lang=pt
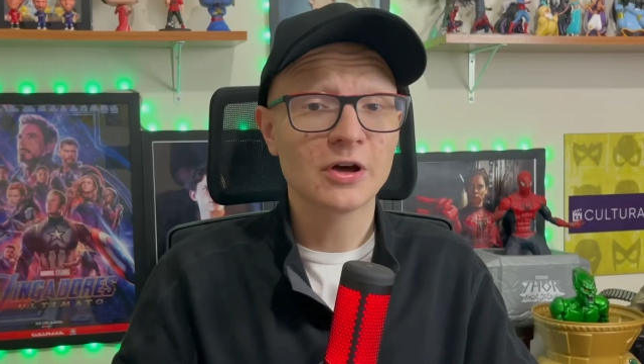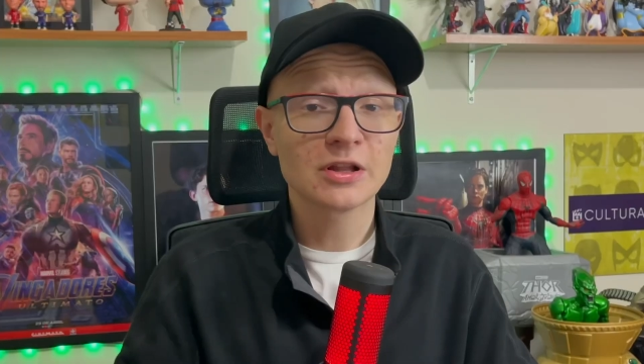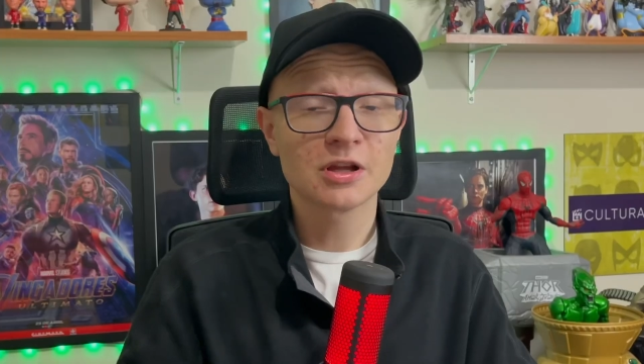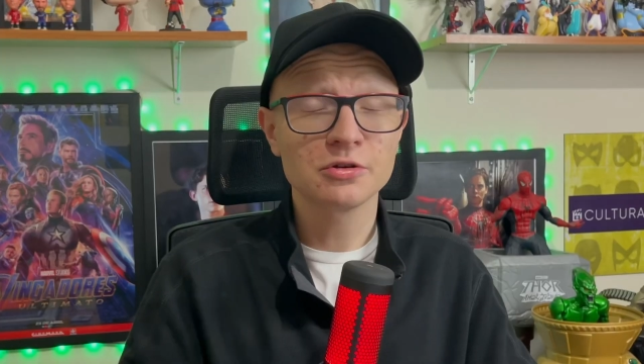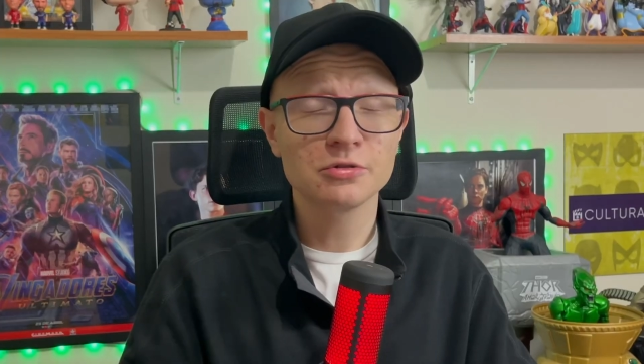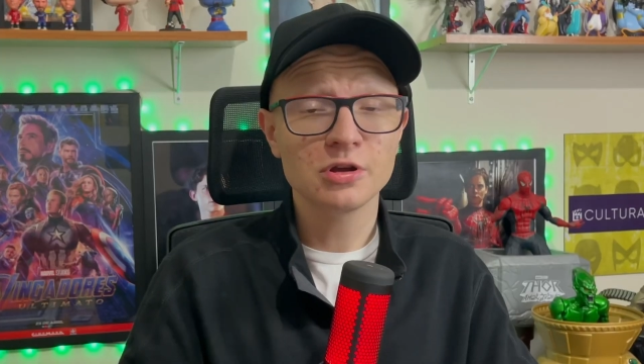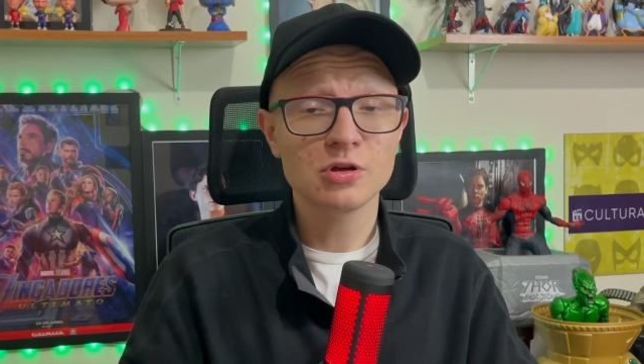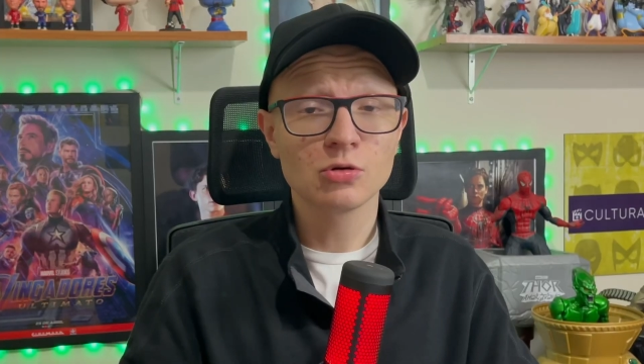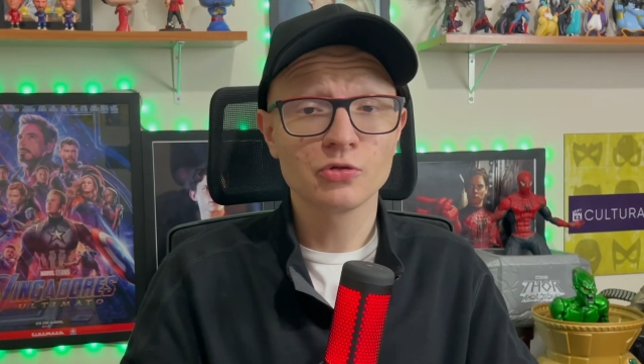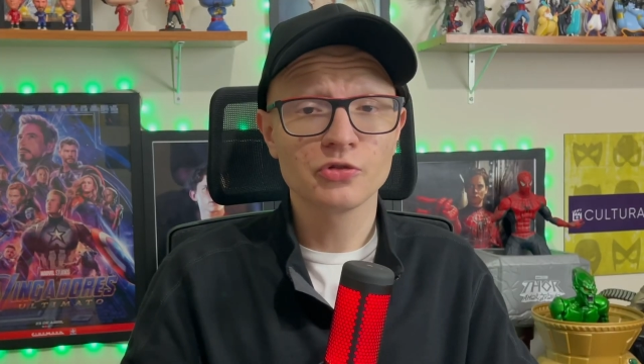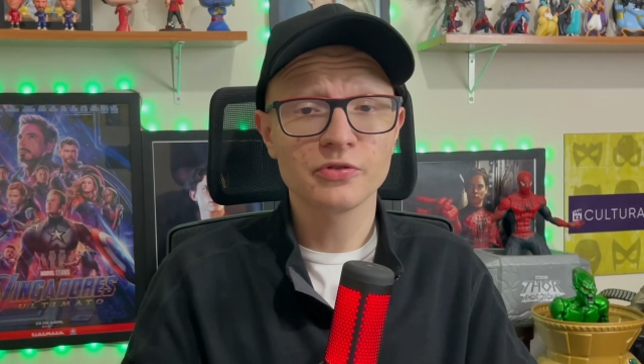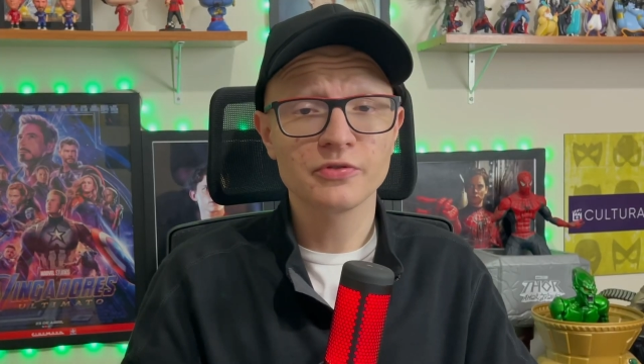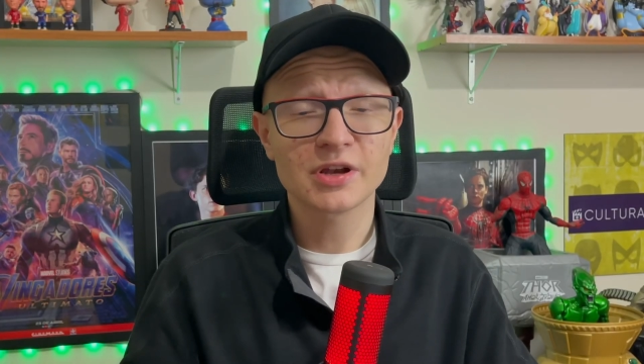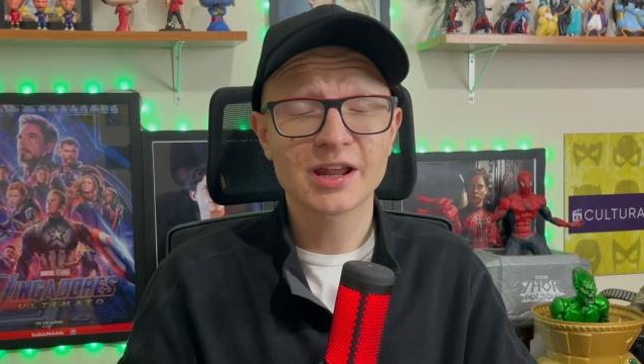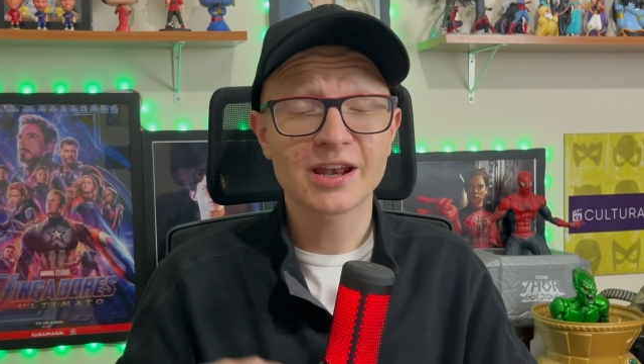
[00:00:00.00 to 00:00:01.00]
E falando
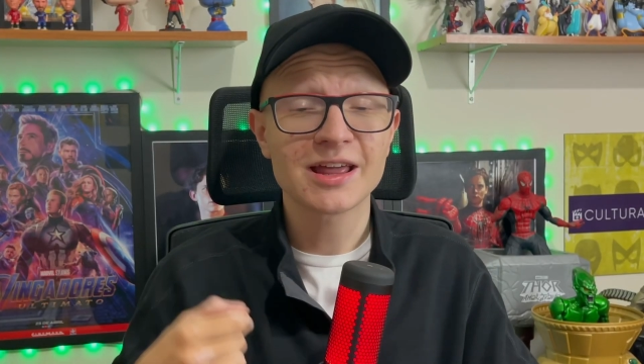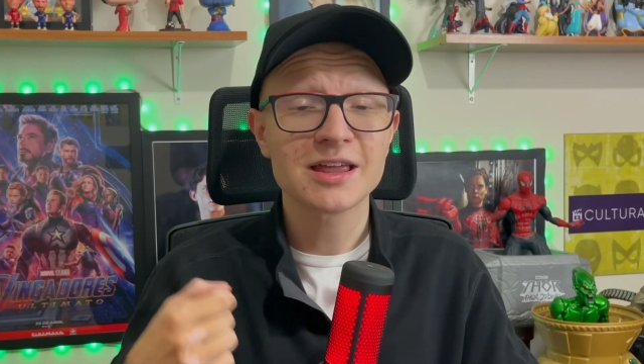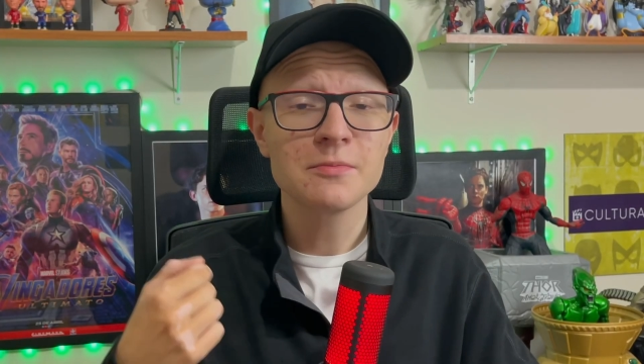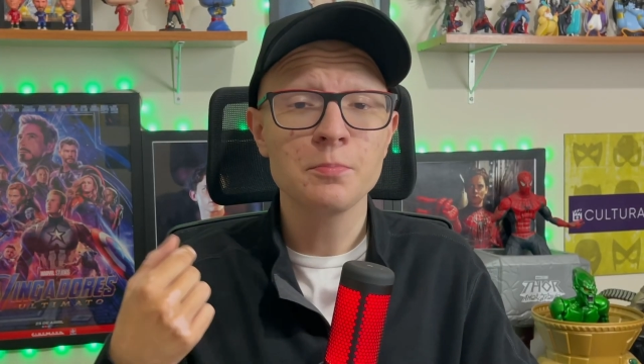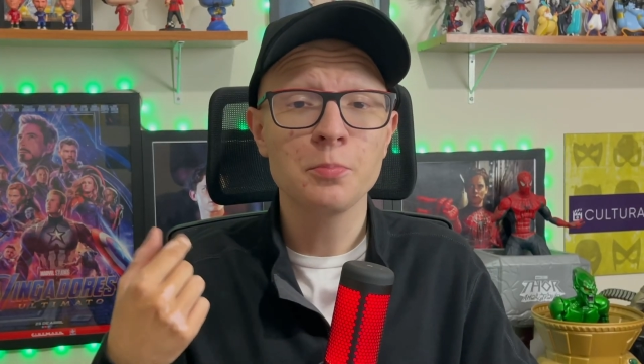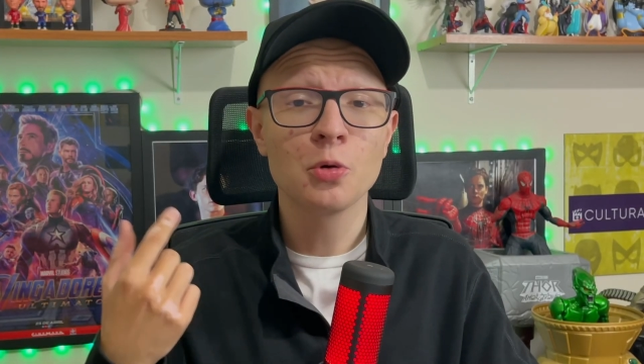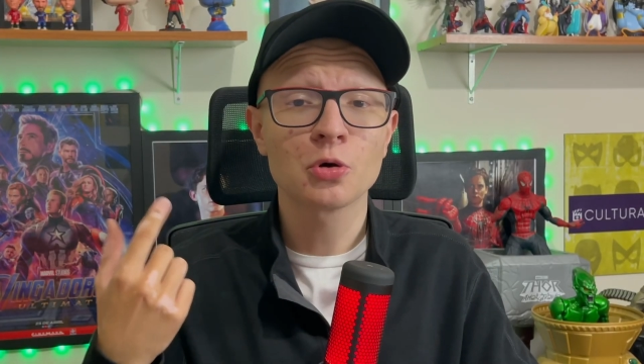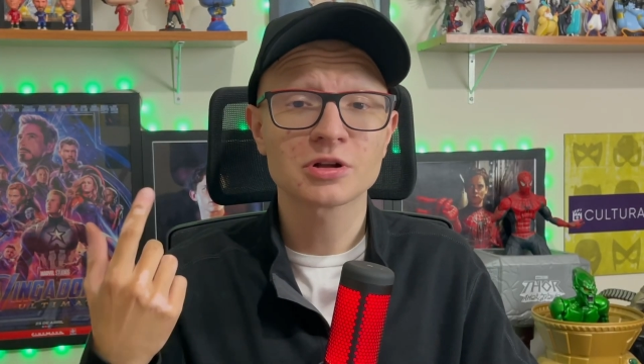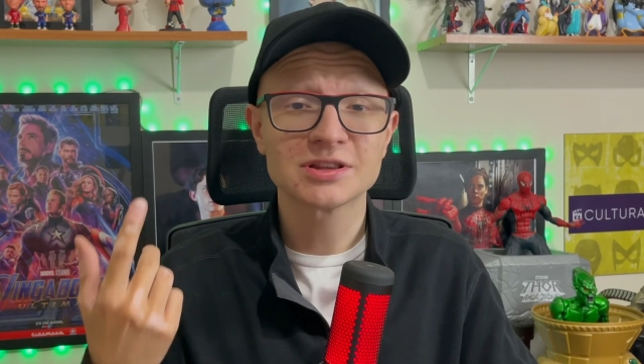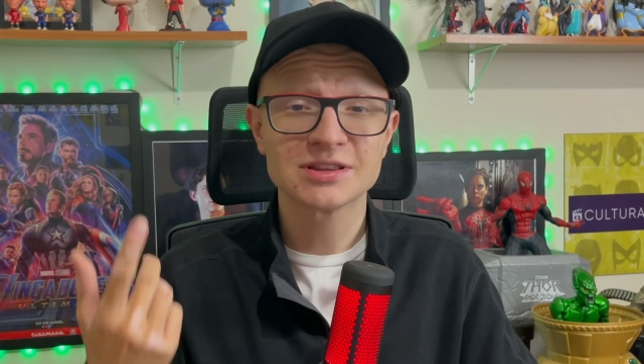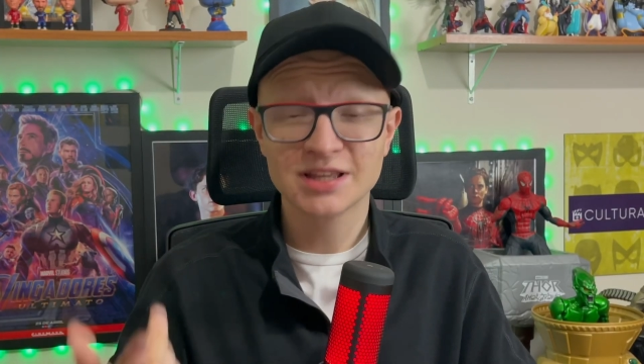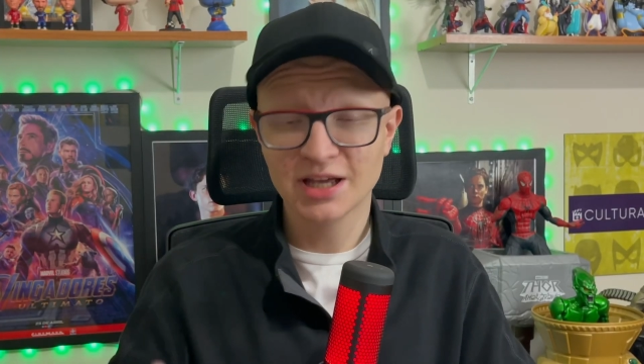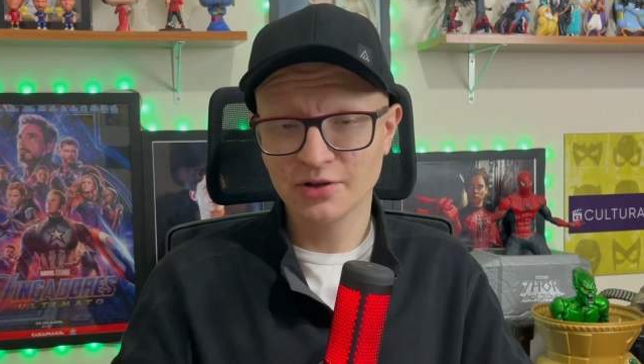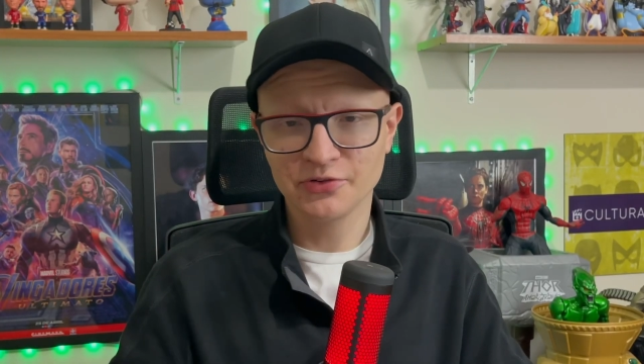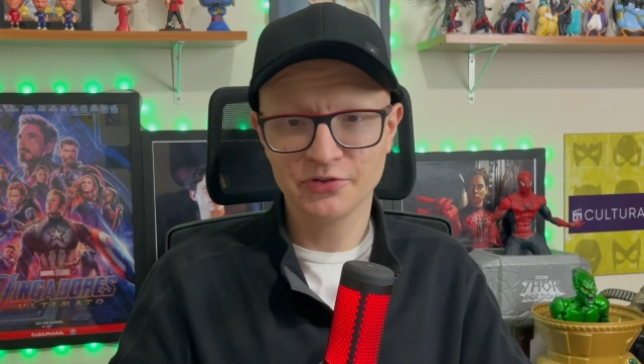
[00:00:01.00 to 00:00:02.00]
inclusive né, na
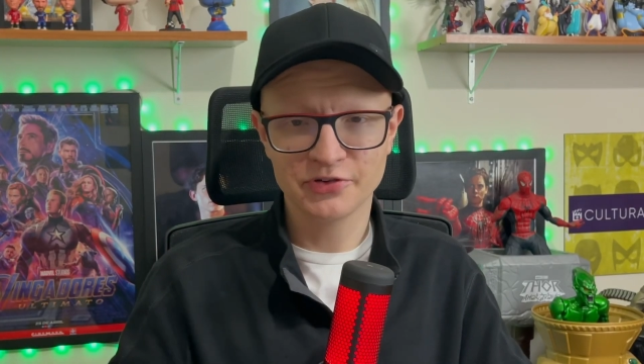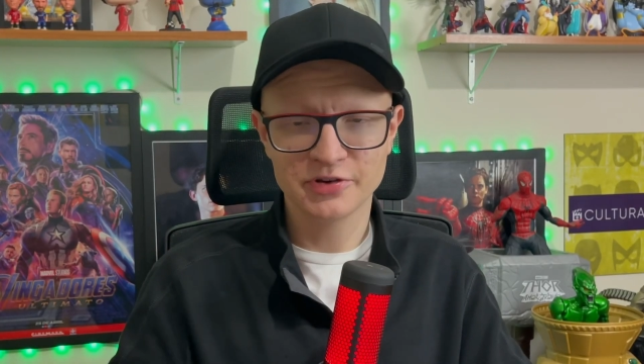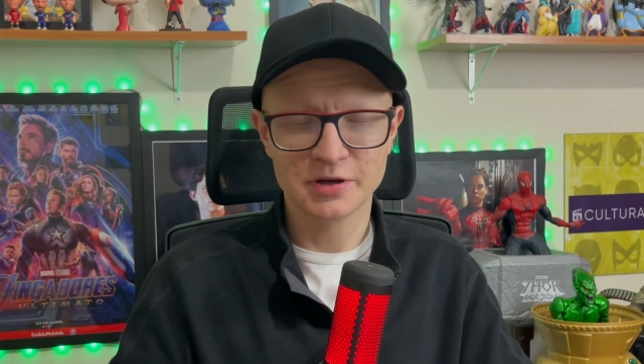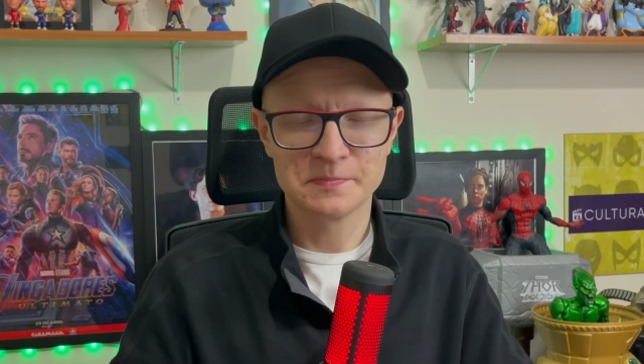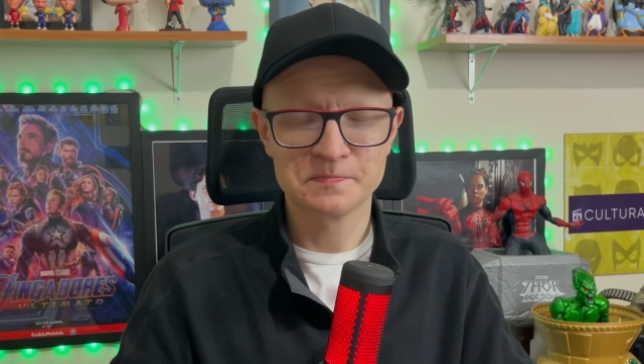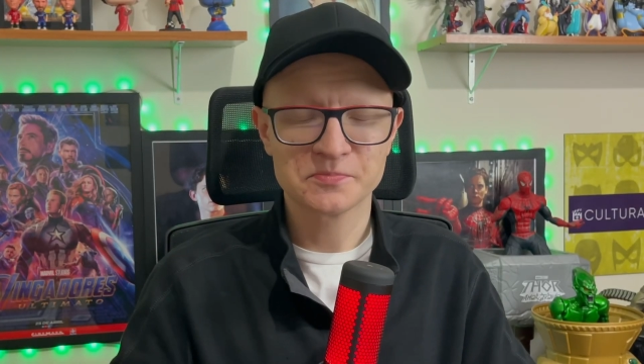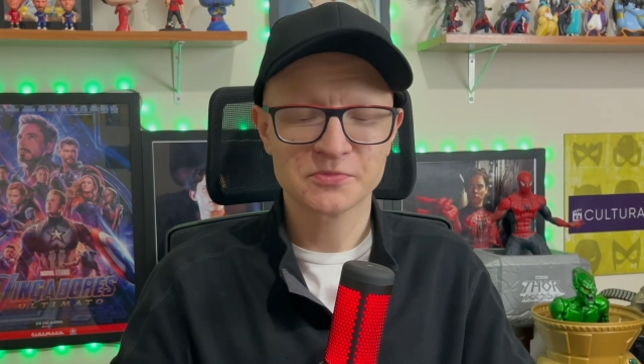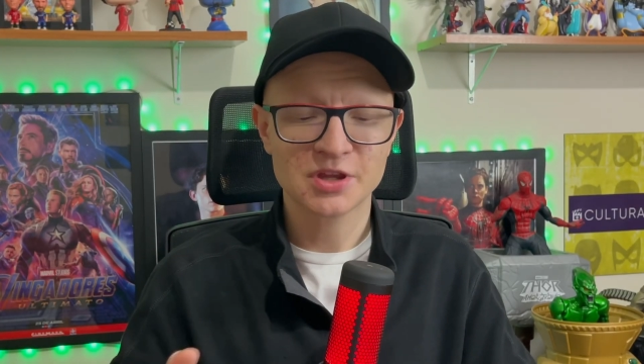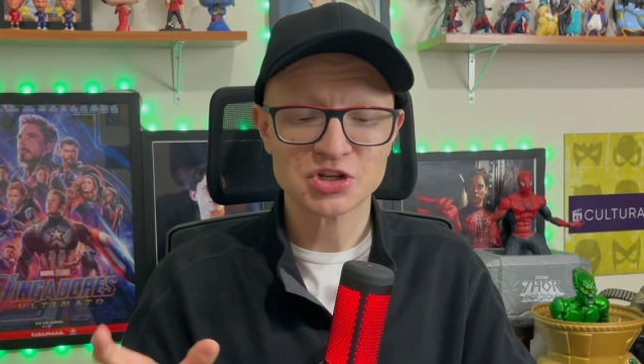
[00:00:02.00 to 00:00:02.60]
importância